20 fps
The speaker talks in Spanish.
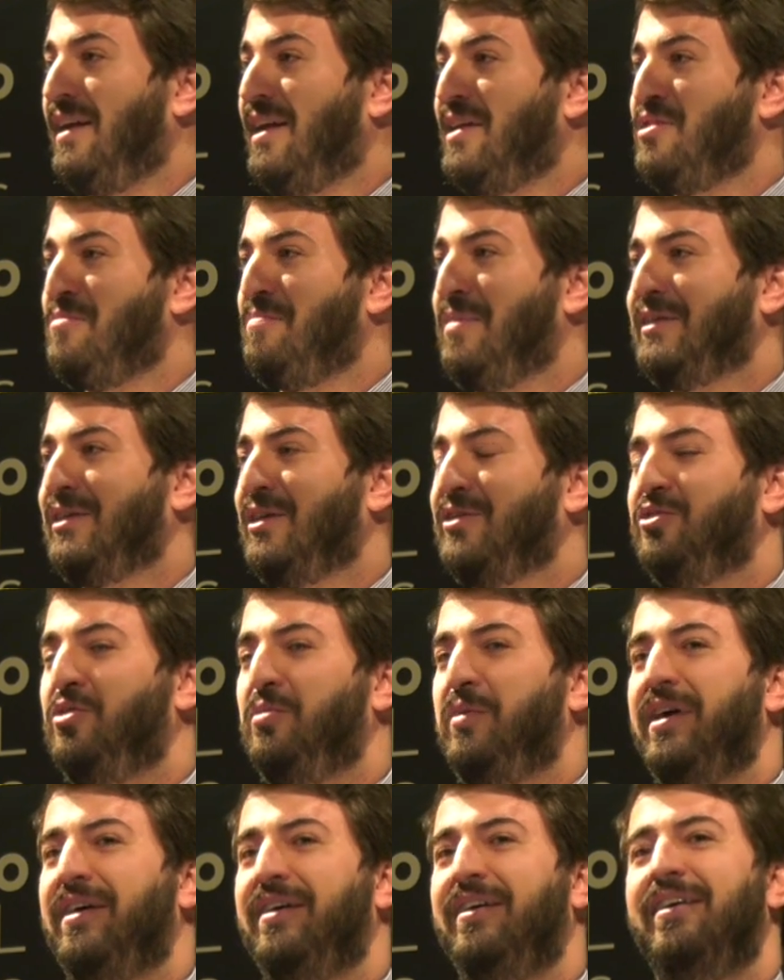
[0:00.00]
El año pasado
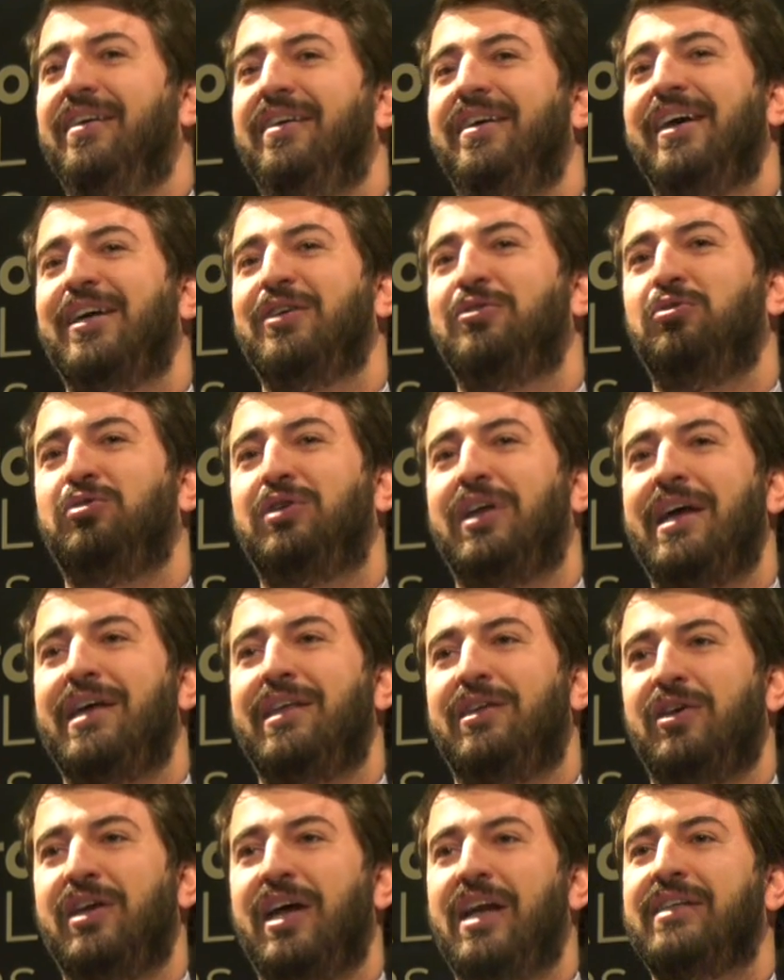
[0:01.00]
estuve en su
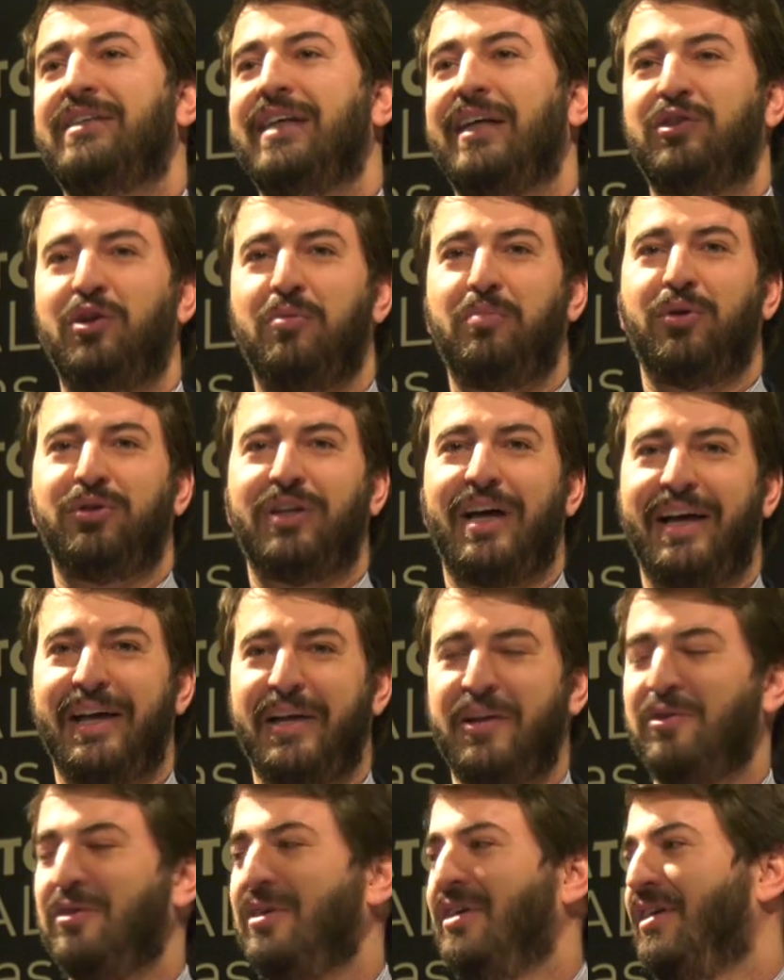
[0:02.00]
tradicional Santo
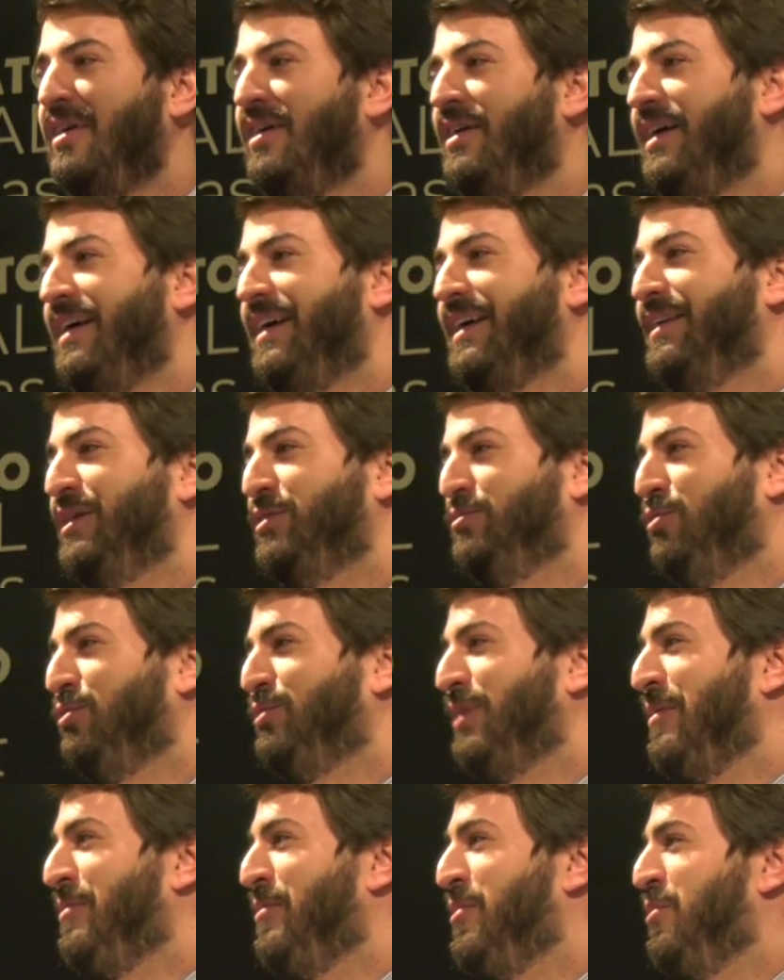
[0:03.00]
Potajero, eh,
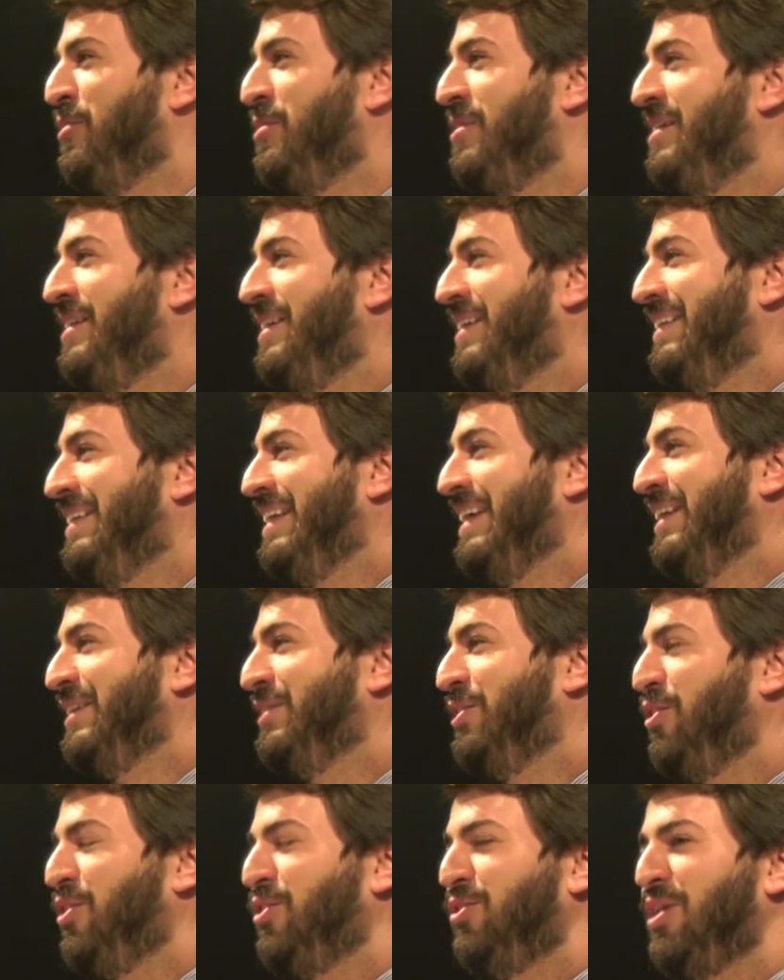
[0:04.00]
disfrutando de
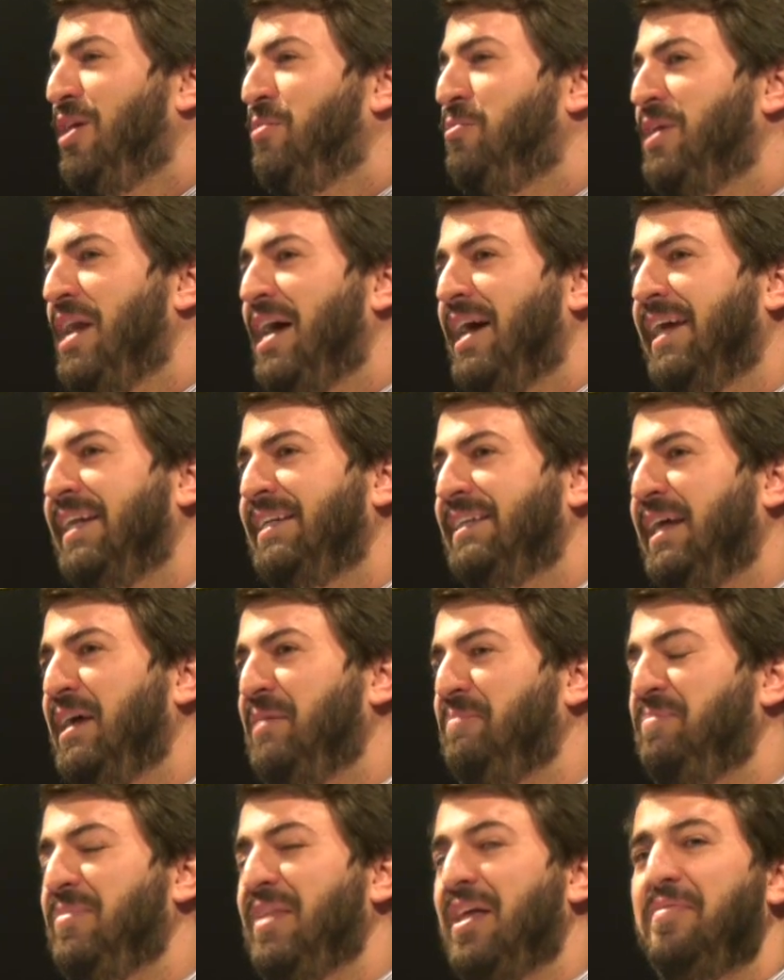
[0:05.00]
toda la buena
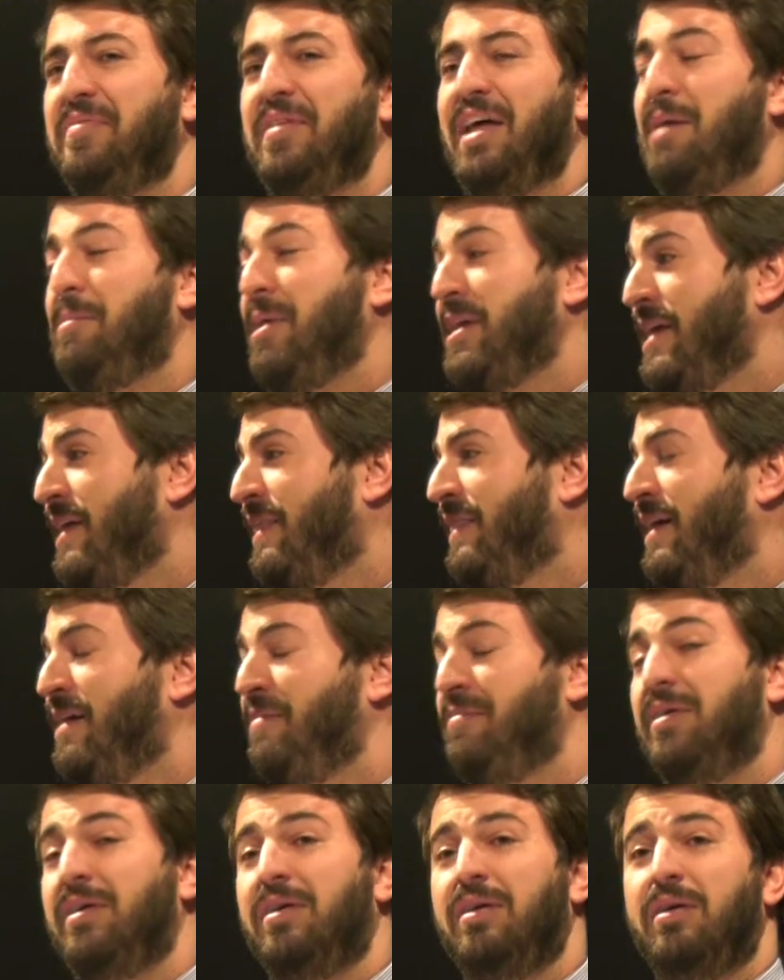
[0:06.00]
gente de la
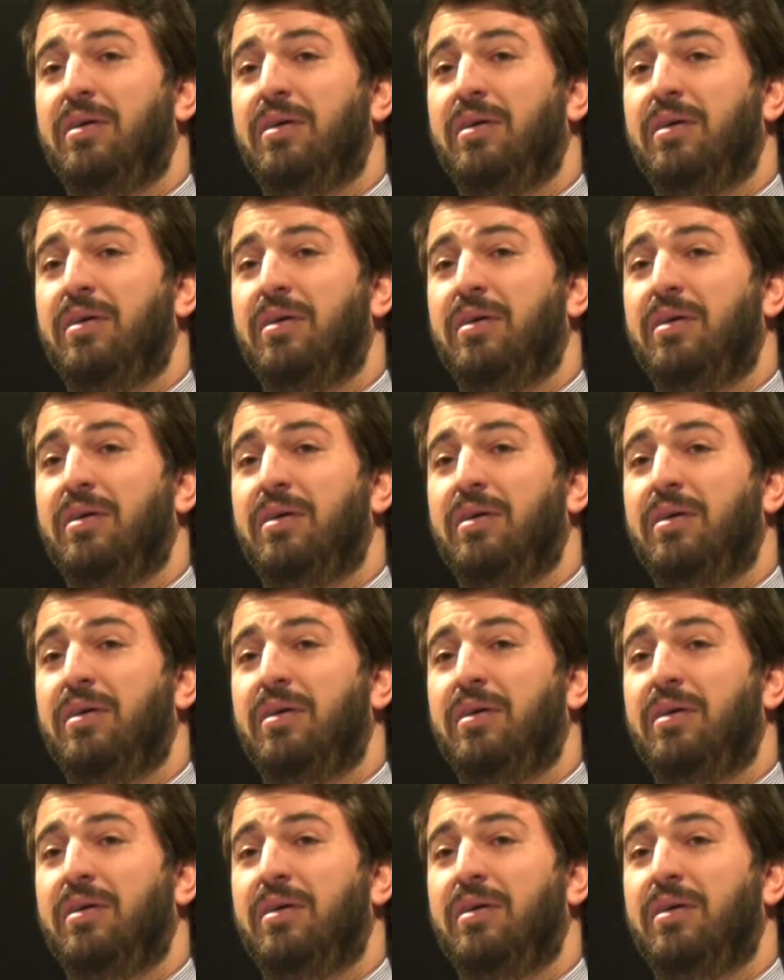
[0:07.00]
Bañeza,